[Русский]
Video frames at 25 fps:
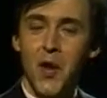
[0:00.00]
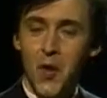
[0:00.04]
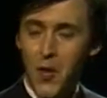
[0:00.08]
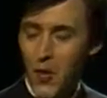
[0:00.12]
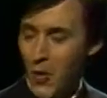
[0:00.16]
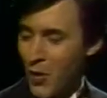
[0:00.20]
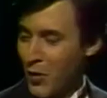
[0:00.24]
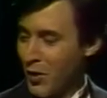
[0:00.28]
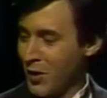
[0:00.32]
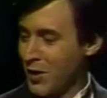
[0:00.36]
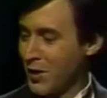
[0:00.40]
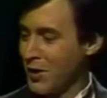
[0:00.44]

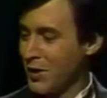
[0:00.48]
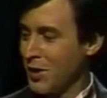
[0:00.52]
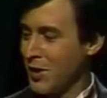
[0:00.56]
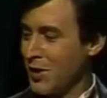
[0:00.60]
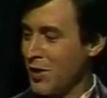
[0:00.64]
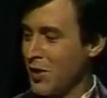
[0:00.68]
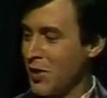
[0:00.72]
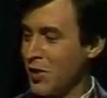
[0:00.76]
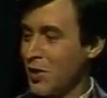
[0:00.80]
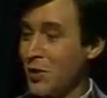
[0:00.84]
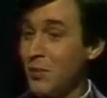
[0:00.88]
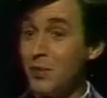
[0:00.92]
Около
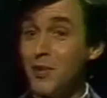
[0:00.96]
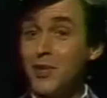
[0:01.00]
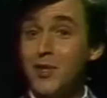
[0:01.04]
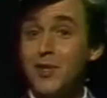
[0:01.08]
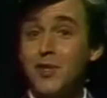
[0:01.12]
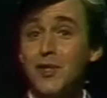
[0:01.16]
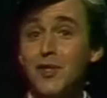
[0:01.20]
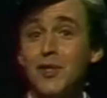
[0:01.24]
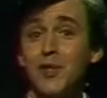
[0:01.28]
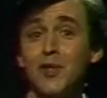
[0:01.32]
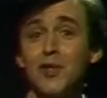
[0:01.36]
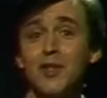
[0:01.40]

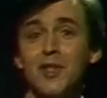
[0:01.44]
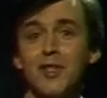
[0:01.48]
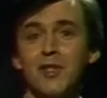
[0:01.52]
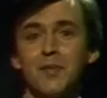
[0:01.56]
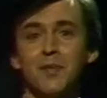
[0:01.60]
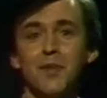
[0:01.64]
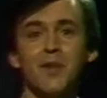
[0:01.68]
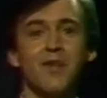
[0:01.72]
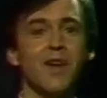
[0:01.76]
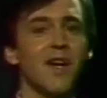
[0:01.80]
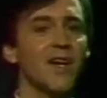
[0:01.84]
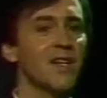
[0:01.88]
1500
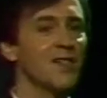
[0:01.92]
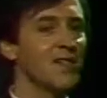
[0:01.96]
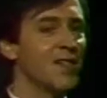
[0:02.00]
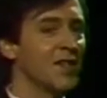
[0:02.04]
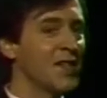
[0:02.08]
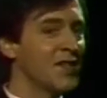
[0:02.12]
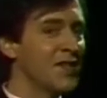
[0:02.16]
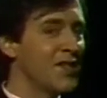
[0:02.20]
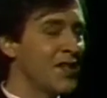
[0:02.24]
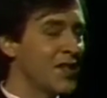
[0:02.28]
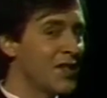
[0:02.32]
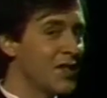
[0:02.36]
разбивается
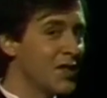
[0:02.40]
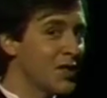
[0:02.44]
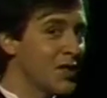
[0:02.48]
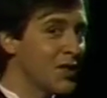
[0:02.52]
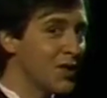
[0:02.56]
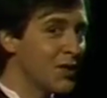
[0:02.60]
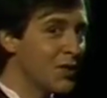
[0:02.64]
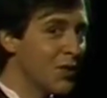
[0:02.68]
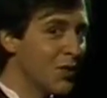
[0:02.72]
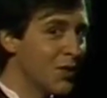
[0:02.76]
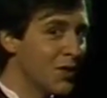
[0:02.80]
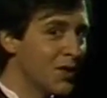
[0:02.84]
их здесь
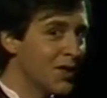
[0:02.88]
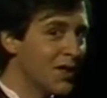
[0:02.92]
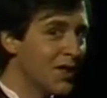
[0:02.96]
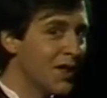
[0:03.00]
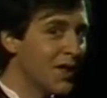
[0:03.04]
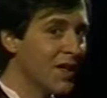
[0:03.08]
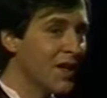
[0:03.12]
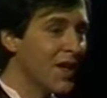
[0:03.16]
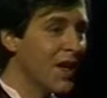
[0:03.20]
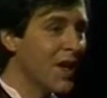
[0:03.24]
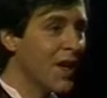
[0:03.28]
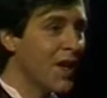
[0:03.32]
ежегодно.
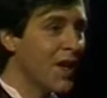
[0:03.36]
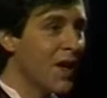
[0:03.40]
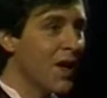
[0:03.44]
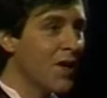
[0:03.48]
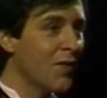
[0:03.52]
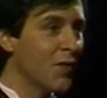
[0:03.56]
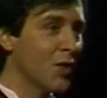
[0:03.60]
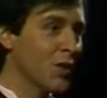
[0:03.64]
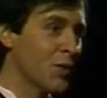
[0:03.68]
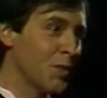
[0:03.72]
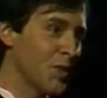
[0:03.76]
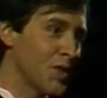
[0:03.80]

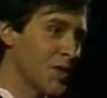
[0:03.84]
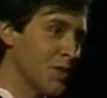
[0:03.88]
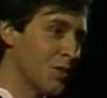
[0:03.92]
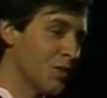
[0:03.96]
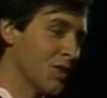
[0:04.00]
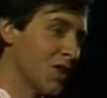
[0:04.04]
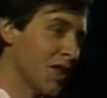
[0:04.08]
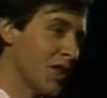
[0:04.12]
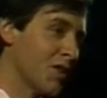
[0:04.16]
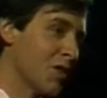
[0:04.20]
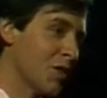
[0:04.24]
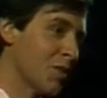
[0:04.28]
Вот почему
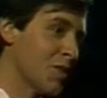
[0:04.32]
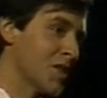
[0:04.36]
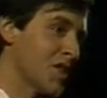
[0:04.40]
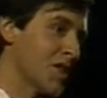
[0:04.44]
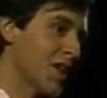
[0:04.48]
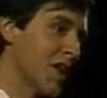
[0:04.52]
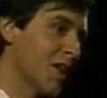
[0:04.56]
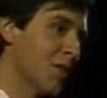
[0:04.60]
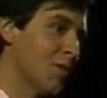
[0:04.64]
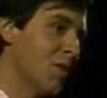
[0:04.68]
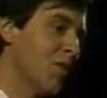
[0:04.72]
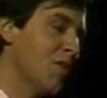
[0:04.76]
на одном из
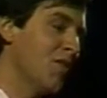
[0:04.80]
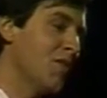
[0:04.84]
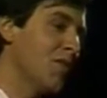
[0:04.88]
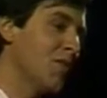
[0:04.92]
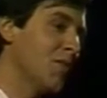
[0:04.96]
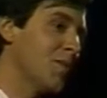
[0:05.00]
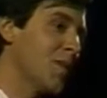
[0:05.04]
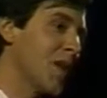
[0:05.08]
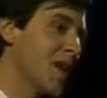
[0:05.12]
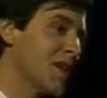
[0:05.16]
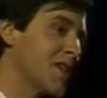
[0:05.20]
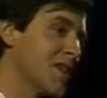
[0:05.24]
холмов
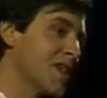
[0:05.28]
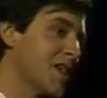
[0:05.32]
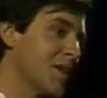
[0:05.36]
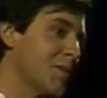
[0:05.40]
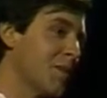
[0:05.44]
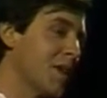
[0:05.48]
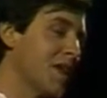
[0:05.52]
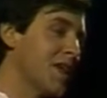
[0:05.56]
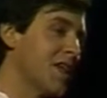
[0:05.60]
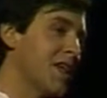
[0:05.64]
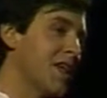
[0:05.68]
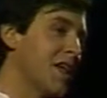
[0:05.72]
в братской
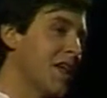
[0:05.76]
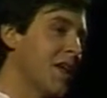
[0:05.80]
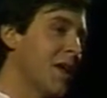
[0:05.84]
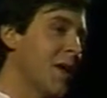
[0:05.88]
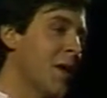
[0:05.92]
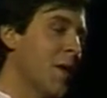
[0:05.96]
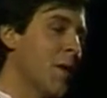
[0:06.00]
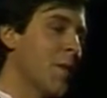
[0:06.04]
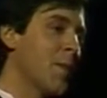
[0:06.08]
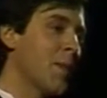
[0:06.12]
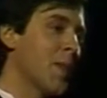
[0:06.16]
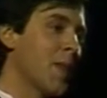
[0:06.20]
могиле
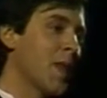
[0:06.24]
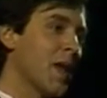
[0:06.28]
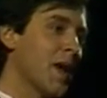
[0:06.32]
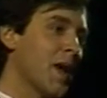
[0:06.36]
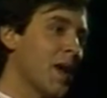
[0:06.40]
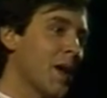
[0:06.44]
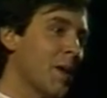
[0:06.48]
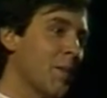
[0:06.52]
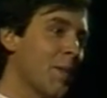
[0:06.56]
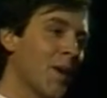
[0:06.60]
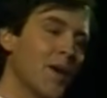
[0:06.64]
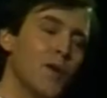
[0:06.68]

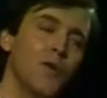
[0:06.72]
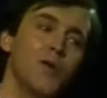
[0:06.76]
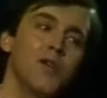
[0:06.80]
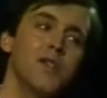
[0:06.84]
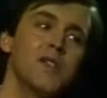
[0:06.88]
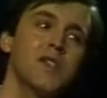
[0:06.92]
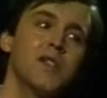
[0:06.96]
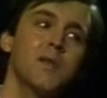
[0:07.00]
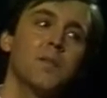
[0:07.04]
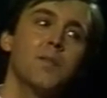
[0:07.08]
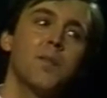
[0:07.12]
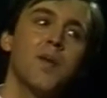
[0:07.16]
э,
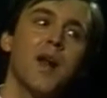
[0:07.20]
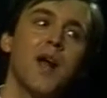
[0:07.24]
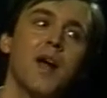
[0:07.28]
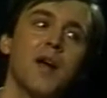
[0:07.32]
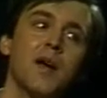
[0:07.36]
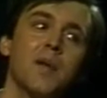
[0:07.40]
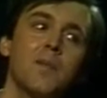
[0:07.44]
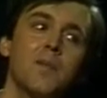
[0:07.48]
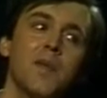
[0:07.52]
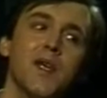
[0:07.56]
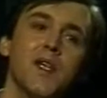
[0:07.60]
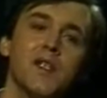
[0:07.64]
покоится прах
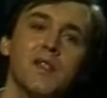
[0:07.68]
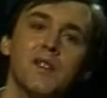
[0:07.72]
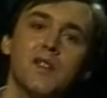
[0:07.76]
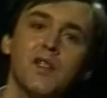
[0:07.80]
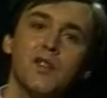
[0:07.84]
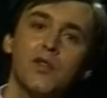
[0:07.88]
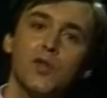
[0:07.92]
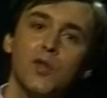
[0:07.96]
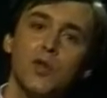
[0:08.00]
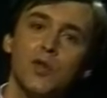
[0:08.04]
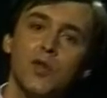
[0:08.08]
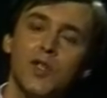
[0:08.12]
местной
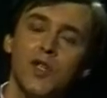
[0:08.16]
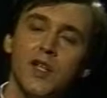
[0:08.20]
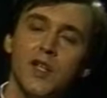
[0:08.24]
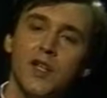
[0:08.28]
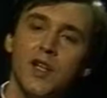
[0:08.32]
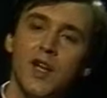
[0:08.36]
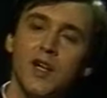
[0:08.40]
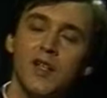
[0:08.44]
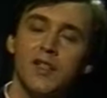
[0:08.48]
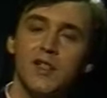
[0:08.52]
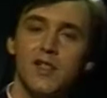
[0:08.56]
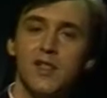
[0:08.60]

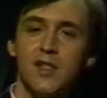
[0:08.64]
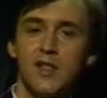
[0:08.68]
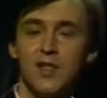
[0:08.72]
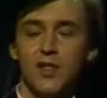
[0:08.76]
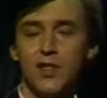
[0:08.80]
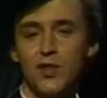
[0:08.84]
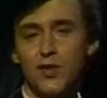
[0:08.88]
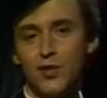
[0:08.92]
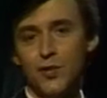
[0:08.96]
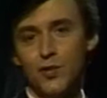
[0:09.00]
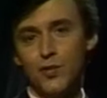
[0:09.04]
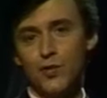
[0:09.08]

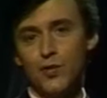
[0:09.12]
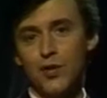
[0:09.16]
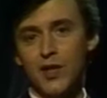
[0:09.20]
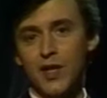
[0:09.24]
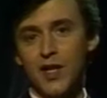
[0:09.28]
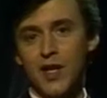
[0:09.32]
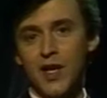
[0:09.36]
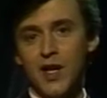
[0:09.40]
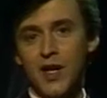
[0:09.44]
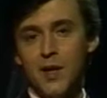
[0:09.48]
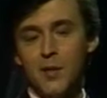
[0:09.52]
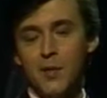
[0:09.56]
тёлки-рекордистки
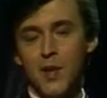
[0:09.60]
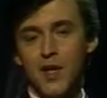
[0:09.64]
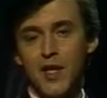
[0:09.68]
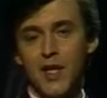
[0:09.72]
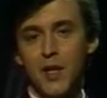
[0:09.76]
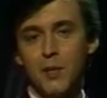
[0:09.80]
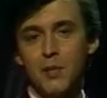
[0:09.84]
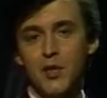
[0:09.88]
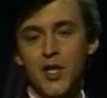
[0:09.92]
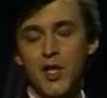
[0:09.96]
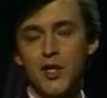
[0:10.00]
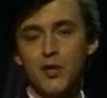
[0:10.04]
Нюры,
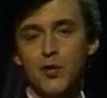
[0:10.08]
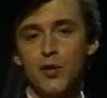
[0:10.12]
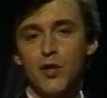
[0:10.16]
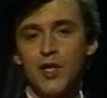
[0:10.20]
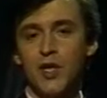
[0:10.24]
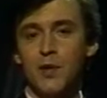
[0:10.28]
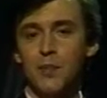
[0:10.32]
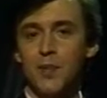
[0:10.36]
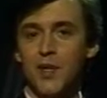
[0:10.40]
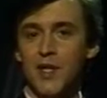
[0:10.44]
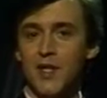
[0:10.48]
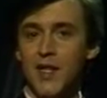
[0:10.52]
погибшей от
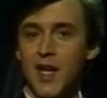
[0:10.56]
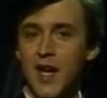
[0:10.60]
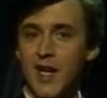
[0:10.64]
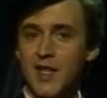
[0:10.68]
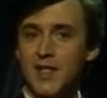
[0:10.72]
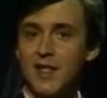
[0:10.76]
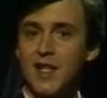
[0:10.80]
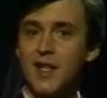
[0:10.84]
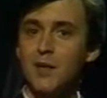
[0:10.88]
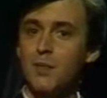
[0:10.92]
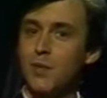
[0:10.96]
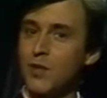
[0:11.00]
руки
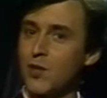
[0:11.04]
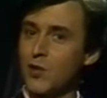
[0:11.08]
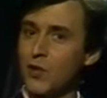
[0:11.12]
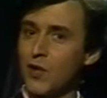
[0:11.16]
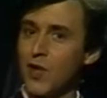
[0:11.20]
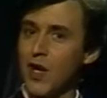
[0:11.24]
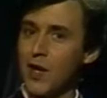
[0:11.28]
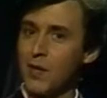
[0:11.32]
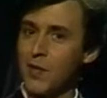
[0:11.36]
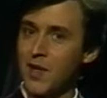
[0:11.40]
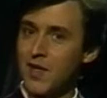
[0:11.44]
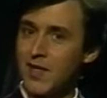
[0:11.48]
предателя,
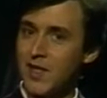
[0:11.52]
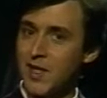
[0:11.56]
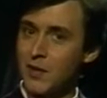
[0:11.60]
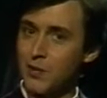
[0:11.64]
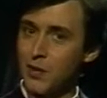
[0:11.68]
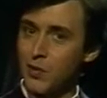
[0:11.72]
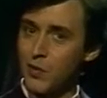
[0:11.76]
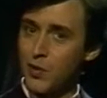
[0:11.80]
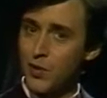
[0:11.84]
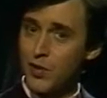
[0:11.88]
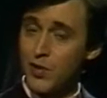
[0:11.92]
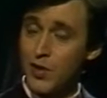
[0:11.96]
пастуха
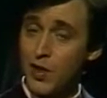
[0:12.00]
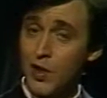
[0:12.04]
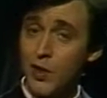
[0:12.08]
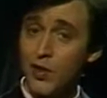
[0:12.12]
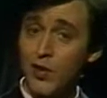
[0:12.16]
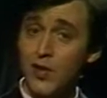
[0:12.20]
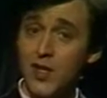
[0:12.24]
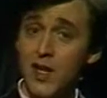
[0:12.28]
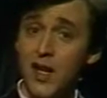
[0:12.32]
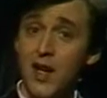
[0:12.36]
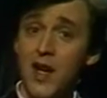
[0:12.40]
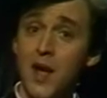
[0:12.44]
Максима
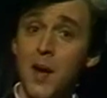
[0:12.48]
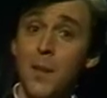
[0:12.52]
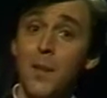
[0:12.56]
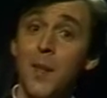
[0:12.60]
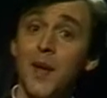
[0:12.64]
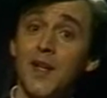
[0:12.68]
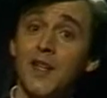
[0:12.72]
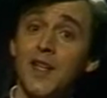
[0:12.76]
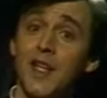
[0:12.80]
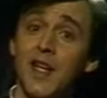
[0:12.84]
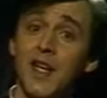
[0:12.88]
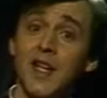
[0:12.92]
Бруцелёза,
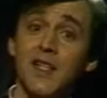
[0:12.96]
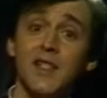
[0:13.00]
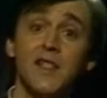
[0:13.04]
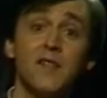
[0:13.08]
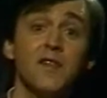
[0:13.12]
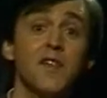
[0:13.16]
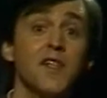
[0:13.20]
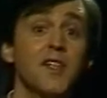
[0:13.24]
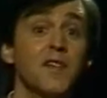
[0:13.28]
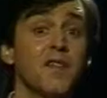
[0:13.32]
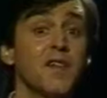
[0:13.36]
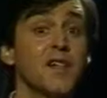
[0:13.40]

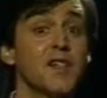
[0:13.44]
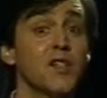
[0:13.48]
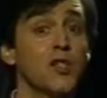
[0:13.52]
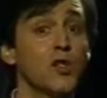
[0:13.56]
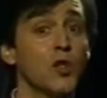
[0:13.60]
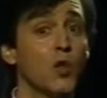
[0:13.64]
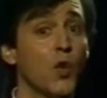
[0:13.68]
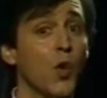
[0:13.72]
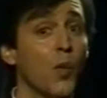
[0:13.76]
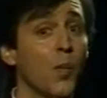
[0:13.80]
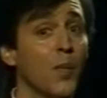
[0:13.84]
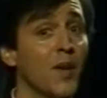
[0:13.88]
подрезавшего
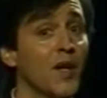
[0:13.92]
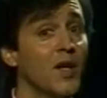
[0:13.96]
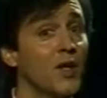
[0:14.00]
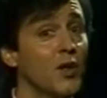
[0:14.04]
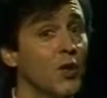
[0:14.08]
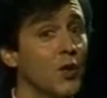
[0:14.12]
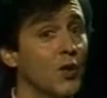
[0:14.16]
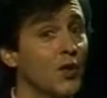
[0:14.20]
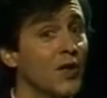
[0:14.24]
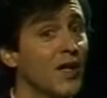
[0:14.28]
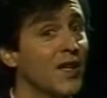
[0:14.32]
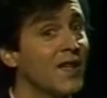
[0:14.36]
стропы
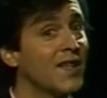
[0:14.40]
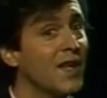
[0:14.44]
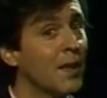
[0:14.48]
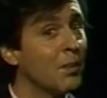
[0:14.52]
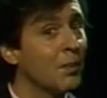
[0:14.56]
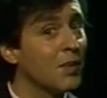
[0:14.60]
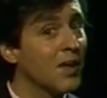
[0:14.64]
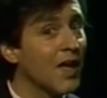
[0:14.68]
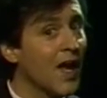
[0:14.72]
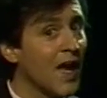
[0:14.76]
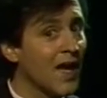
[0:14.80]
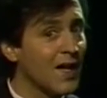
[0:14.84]
ее
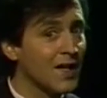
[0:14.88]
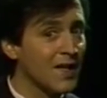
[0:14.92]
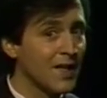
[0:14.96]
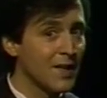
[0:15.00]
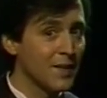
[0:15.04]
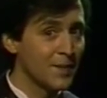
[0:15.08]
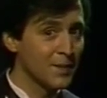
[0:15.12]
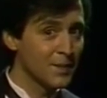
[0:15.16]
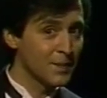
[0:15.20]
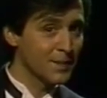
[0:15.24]
дельтаплана.